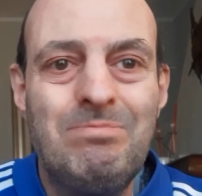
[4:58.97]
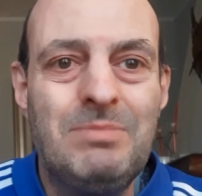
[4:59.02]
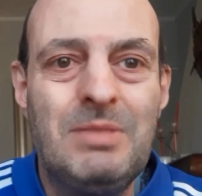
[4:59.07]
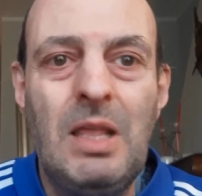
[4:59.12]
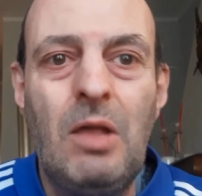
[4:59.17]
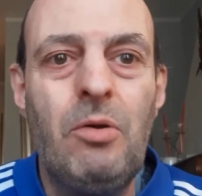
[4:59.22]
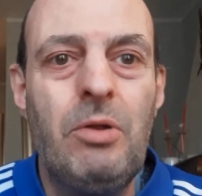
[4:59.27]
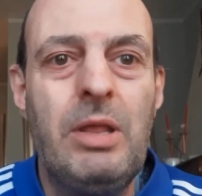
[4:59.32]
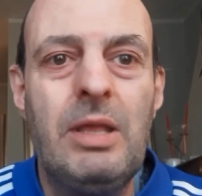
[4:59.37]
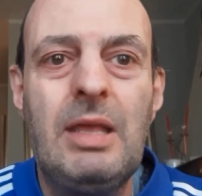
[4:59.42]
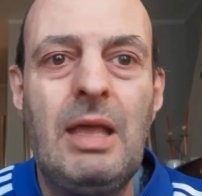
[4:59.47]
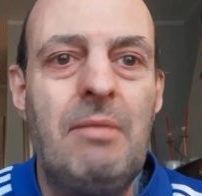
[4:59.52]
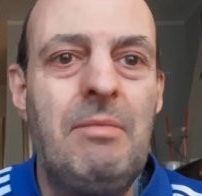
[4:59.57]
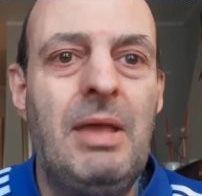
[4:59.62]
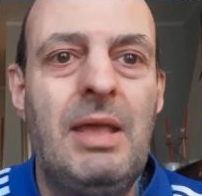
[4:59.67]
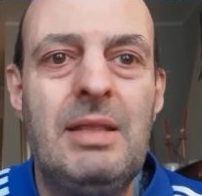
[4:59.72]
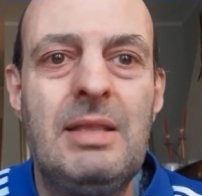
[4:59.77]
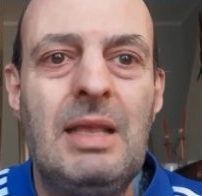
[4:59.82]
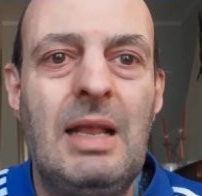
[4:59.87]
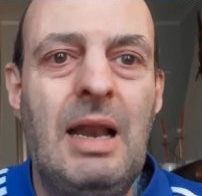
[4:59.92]

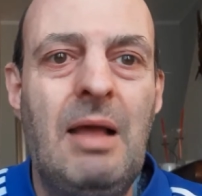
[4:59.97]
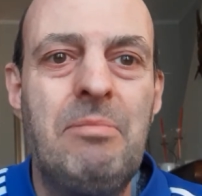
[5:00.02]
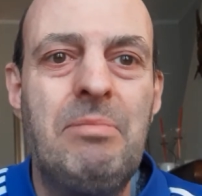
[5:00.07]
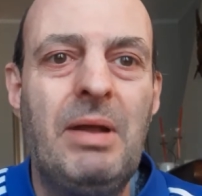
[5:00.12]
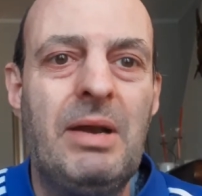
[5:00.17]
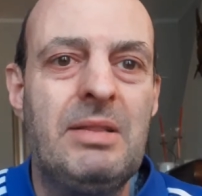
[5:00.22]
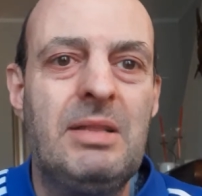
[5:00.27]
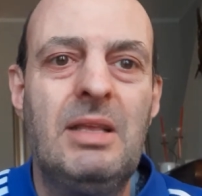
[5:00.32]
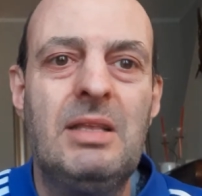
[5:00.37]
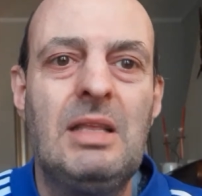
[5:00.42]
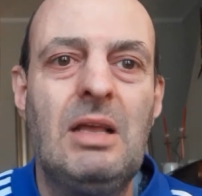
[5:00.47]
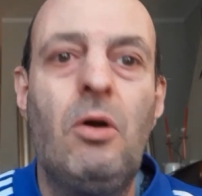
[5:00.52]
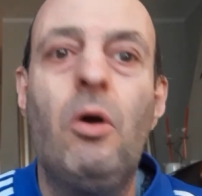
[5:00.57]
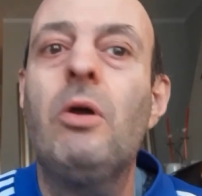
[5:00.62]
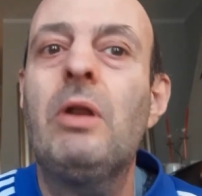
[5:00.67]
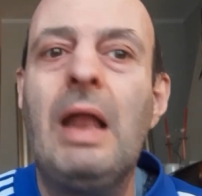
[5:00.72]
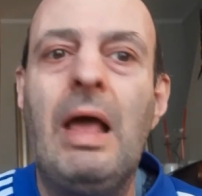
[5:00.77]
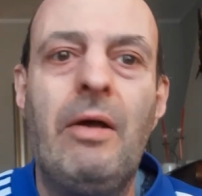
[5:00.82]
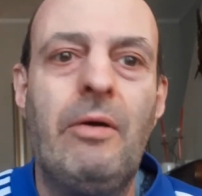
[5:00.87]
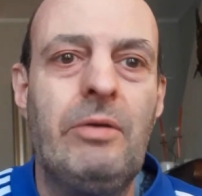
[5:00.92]
Teoricamente la partita
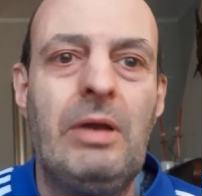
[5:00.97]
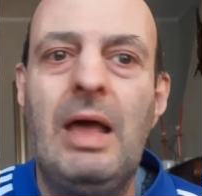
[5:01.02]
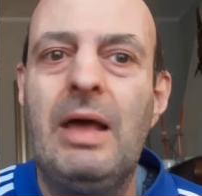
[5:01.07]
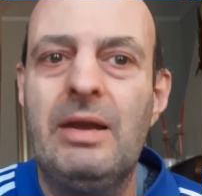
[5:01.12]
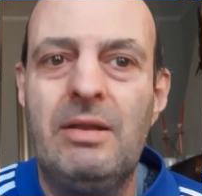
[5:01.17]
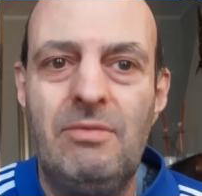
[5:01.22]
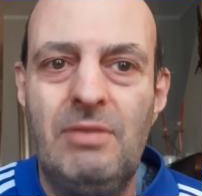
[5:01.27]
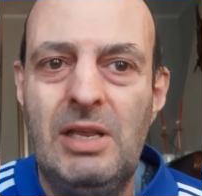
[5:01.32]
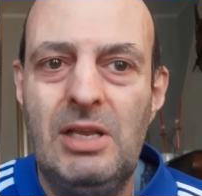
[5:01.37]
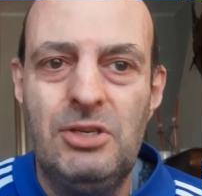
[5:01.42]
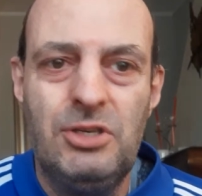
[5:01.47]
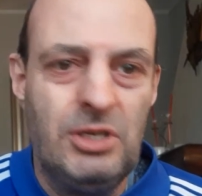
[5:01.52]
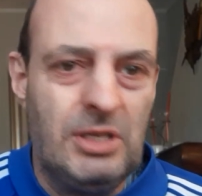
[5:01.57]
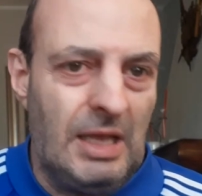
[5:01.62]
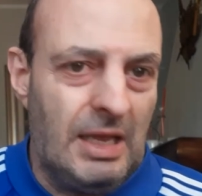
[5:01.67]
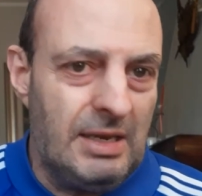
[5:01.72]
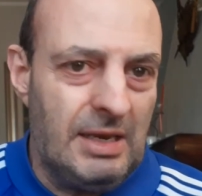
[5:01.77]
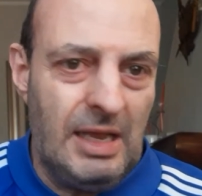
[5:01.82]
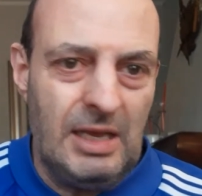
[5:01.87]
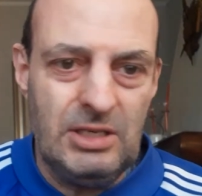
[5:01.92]
ora è una rivincita
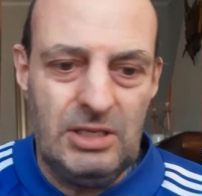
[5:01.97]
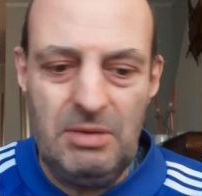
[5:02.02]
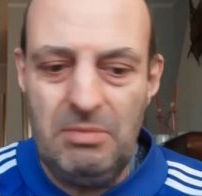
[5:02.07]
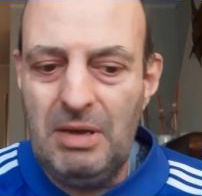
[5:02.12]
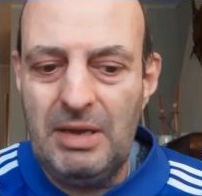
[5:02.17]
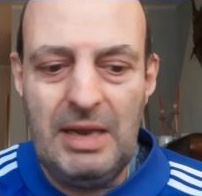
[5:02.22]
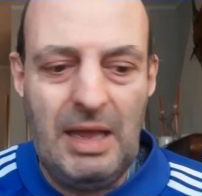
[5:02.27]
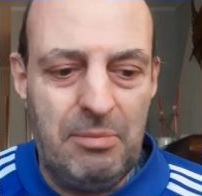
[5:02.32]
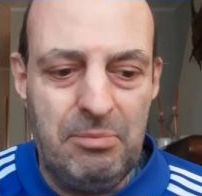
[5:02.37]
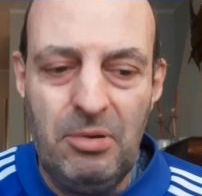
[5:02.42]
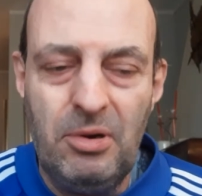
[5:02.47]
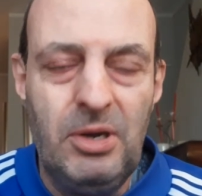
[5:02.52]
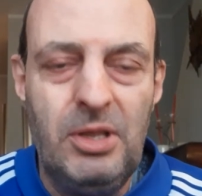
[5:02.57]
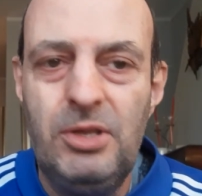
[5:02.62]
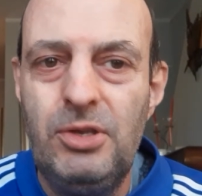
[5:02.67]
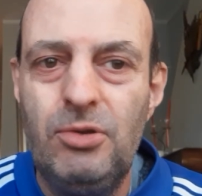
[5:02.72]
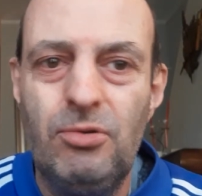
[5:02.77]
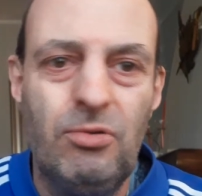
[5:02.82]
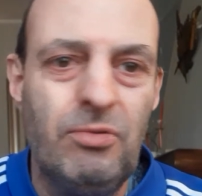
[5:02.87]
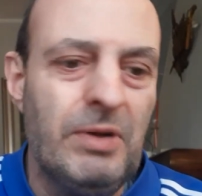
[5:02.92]
ennesima
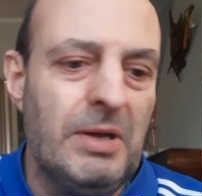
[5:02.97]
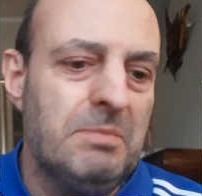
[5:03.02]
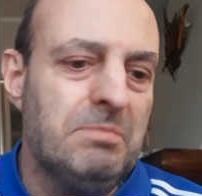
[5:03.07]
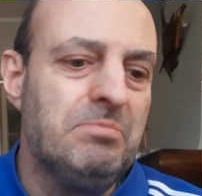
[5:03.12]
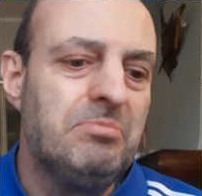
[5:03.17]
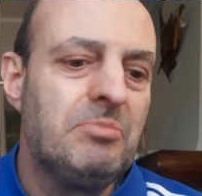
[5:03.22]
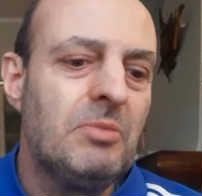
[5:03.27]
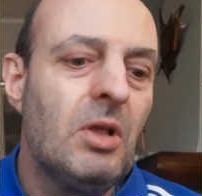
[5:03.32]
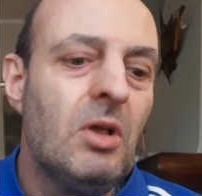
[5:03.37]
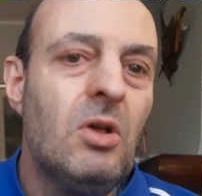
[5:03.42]
Napoli-Juve